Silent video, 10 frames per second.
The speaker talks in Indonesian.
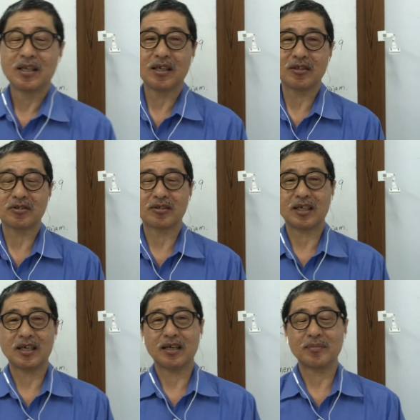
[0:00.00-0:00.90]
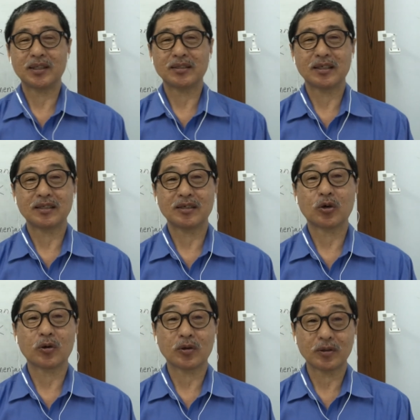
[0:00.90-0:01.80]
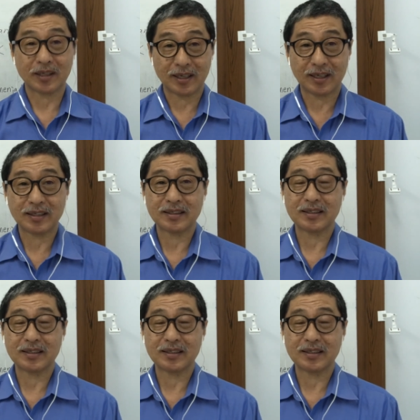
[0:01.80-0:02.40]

uh, setelah menjadi corona